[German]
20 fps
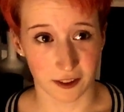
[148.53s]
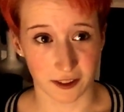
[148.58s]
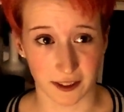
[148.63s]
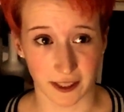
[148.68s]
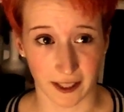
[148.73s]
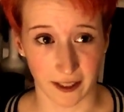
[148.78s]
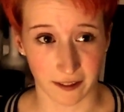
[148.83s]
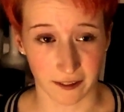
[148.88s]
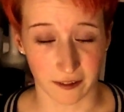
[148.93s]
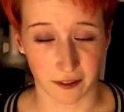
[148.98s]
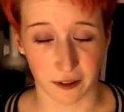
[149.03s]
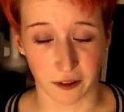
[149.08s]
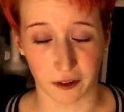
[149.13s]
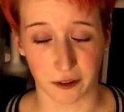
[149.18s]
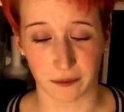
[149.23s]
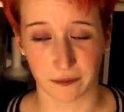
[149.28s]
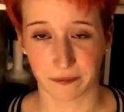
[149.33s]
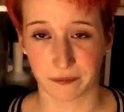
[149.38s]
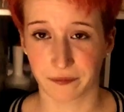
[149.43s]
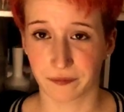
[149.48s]
Sachen.
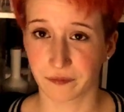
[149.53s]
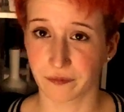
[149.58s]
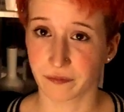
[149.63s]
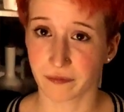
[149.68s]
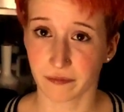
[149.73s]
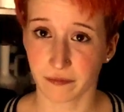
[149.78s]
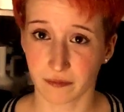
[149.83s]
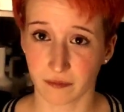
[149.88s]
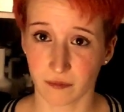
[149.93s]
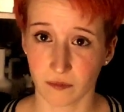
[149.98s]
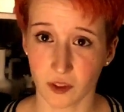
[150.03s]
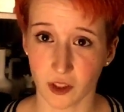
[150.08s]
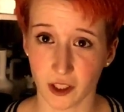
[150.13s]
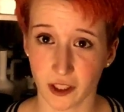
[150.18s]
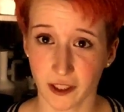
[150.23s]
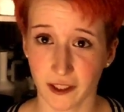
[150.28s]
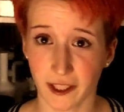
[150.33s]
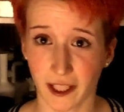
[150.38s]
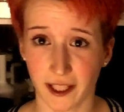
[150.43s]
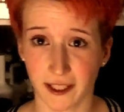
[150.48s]
Ähm,
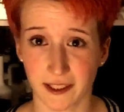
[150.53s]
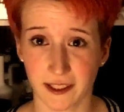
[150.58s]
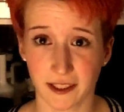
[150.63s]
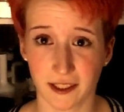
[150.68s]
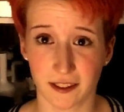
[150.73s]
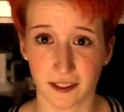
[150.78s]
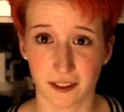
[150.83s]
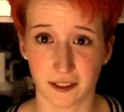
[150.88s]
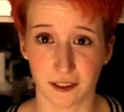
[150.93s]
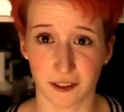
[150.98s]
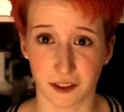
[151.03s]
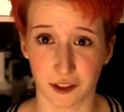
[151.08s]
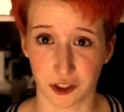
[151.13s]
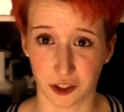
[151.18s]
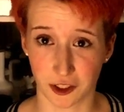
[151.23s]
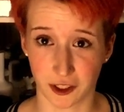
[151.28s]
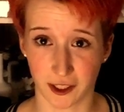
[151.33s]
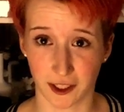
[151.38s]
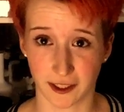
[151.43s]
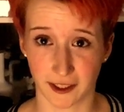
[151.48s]
ja, die in äh,
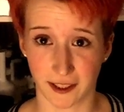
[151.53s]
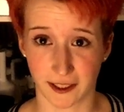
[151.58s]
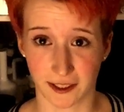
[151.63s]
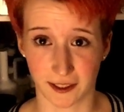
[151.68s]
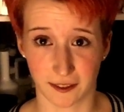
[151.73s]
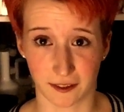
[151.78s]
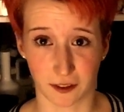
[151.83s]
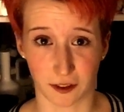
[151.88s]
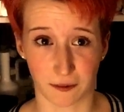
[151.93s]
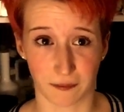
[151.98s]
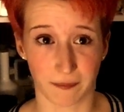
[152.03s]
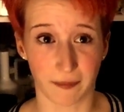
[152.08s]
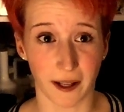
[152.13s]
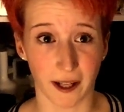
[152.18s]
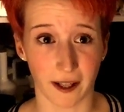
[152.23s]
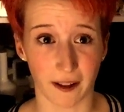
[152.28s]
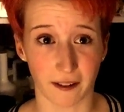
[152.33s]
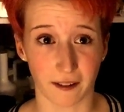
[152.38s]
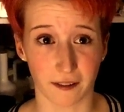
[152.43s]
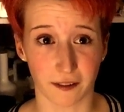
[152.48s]
China setzen noch ein
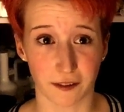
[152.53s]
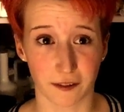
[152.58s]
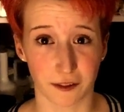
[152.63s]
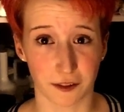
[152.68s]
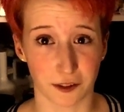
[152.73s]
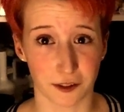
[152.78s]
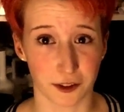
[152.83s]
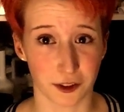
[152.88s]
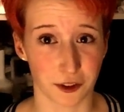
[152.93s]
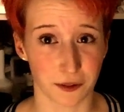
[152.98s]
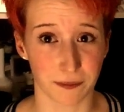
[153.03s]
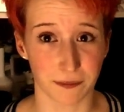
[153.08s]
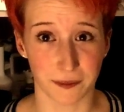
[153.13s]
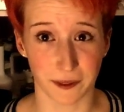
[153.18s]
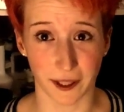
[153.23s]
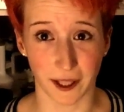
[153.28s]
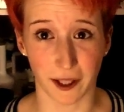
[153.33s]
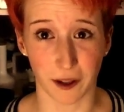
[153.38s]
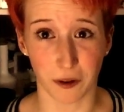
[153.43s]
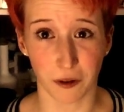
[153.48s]
paar
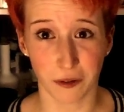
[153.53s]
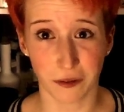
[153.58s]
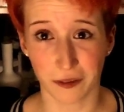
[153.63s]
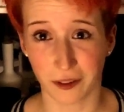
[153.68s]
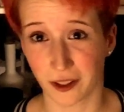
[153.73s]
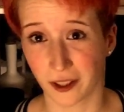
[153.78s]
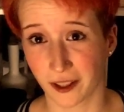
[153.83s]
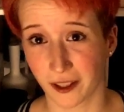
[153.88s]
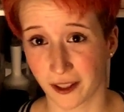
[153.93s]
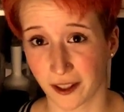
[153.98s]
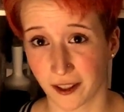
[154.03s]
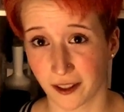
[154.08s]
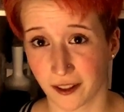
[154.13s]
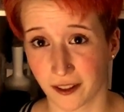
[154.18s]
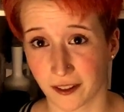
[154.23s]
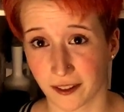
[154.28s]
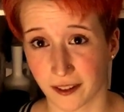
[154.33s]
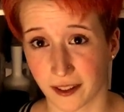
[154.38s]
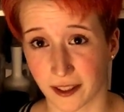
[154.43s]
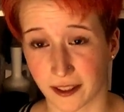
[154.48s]
Schippen drauf.
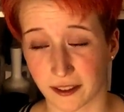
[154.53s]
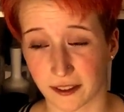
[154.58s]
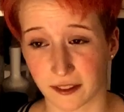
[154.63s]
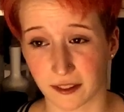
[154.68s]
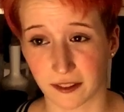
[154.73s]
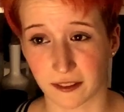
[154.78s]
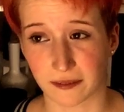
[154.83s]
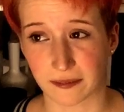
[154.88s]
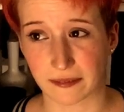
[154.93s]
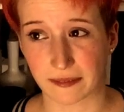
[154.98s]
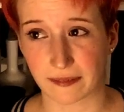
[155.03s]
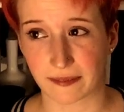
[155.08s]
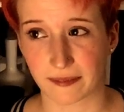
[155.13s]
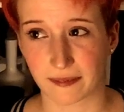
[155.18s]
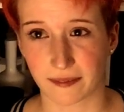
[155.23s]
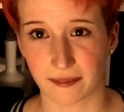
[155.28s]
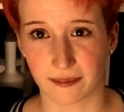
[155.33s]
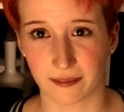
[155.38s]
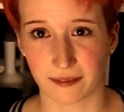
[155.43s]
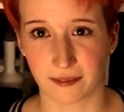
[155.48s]
Also,
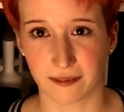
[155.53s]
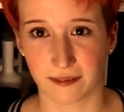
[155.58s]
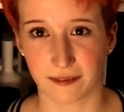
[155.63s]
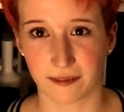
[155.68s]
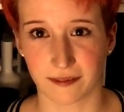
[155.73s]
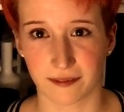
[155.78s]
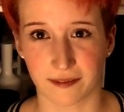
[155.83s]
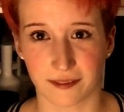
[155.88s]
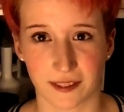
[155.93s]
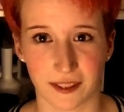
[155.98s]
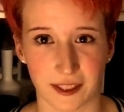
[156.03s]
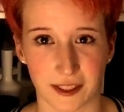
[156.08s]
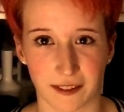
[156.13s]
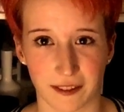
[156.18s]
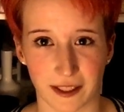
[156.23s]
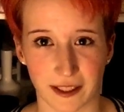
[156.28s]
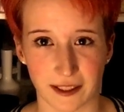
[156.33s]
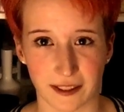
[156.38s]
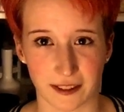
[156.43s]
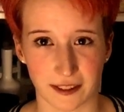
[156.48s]
ich
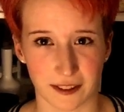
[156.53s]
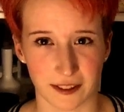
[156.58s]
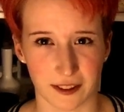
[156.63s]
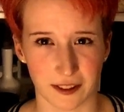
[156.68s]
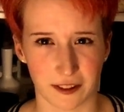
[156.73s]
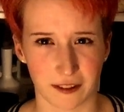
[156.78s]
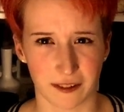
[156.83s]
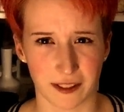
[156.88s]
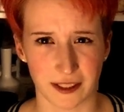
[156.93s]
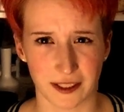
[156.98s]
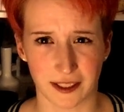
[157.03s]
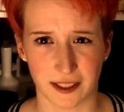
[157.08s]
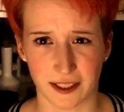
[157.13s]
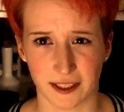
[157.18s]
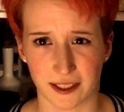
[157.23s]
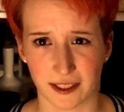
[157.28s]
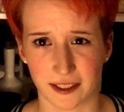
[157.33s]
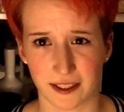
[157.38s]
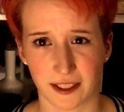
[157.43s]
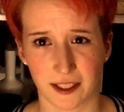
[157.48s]
weiß, dass, äh, was ich
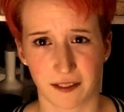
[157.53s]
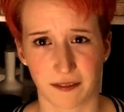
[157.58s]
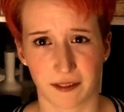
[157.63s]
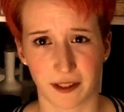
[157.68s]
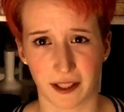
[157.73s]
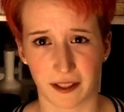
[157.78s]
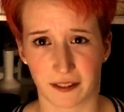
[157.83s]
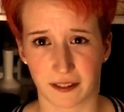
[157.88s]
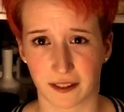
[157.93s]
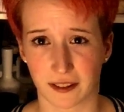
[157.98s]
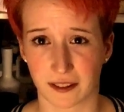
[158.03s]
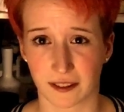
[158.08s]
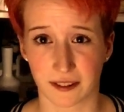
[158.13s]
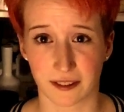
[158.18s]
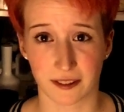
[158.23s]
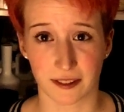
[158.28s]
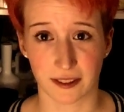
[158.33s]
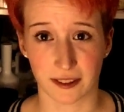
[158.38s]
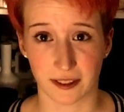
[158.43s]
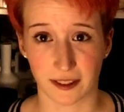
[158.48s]
jetzt erzählen werde,
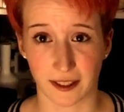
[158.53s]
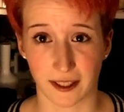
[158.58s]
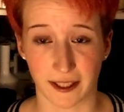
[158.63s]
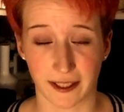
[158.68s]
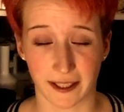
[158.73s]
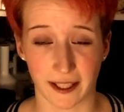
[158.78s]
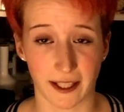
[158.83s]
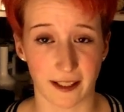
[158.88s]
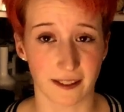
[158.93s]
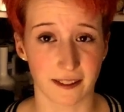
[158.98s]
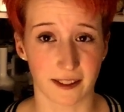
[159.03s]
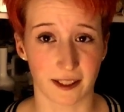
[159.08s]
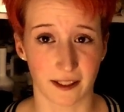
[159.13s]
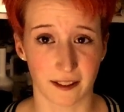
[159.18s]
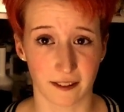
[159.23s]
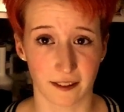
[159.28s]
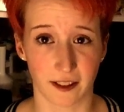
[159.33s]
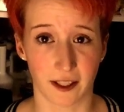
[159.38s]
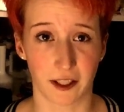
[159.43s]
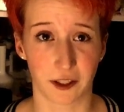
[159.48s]
klingt alles
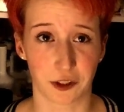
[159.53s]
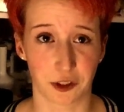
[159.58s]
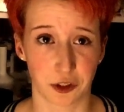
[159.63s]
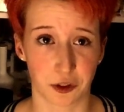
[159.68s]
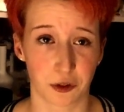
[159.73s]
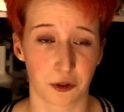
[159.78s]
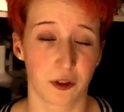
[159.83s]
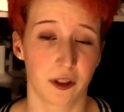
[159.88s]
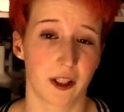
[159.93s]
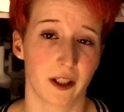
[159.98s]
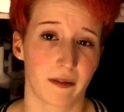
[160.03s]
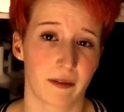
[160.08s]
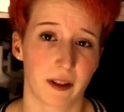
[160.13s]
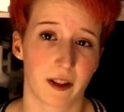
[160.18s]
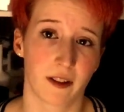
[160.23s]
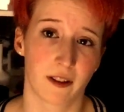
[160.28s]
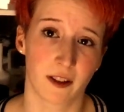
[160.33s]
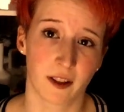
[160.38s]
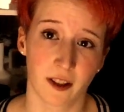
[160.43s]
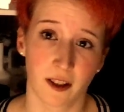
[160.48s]
andere als schön,
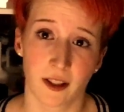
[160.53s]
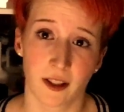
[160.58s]
aber